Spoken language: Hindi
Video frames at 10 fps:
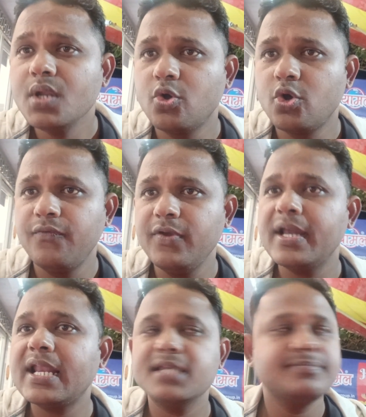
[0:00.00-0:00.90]
कुल्फ़ी
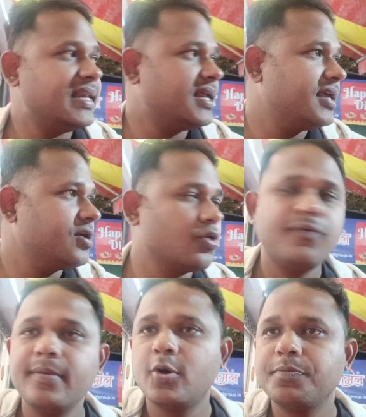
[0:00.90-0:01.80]
वाला आज मिला नहीं
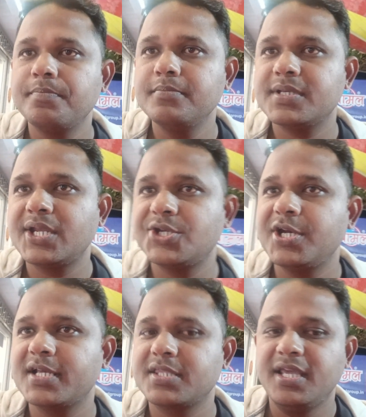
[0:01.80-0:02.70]
कुल्फ़ी बहुत टेस्टी
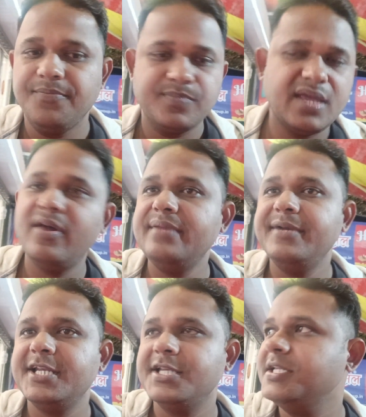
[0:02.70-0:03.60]
लगती है ये वाली भी
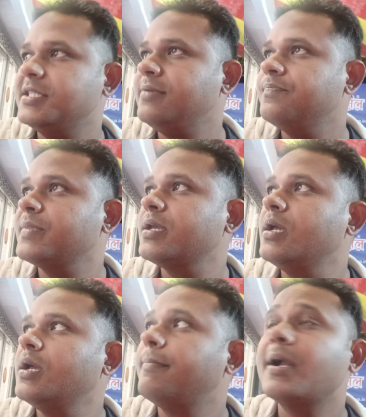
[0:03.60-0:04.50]
टेस्टी थी
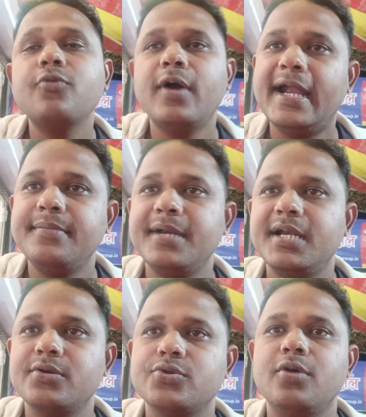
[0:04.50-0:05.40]
बट वो हैंडमेडेड
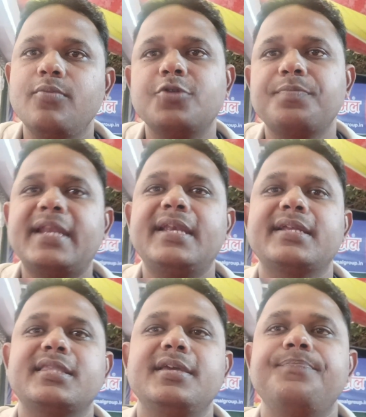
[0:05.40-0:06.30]
मेडेड होती है बहुत प्यारी
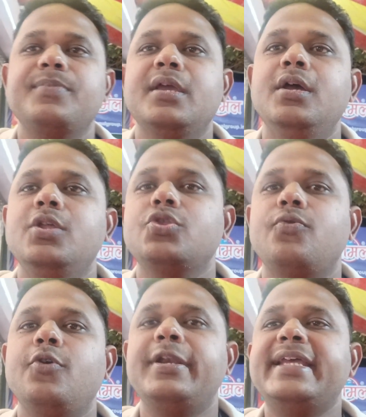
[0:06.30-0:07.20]
लगती है तो
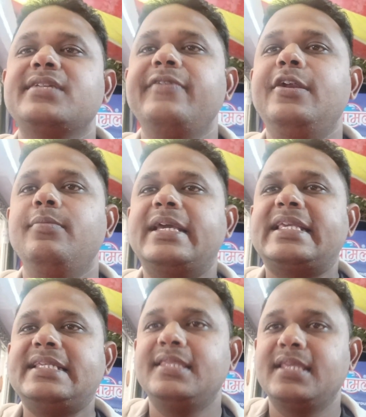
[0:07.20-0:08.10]
वो नेक्स्ट वीडियो में
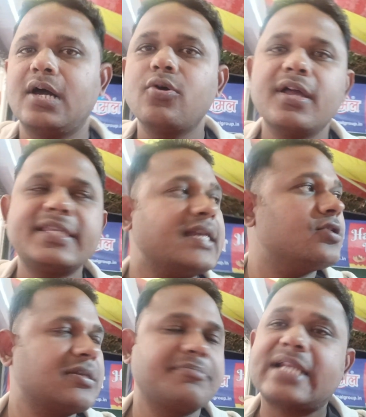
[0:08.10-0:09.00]
किसी दिन दिखाऊंगा
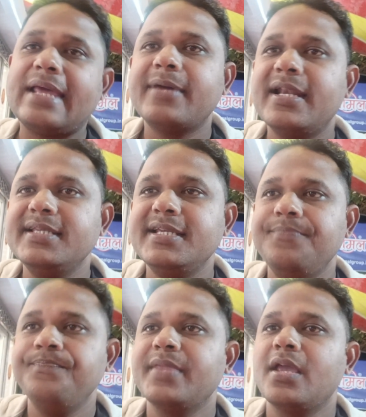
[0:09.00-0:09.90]
चैनल सब्सक्राइब कर लीजिए
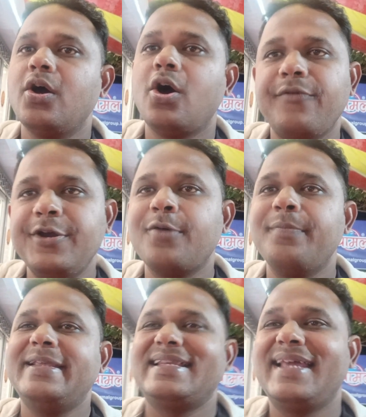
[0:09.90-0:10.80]
और वीडियो को
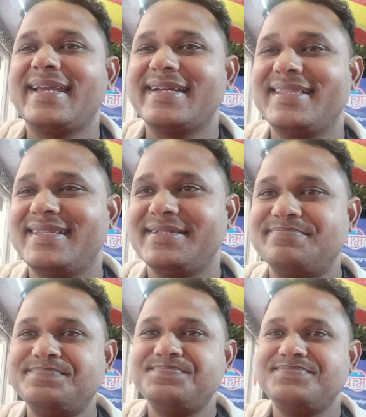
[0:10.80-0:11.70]
प्लीज़ लाइक कर दीजिए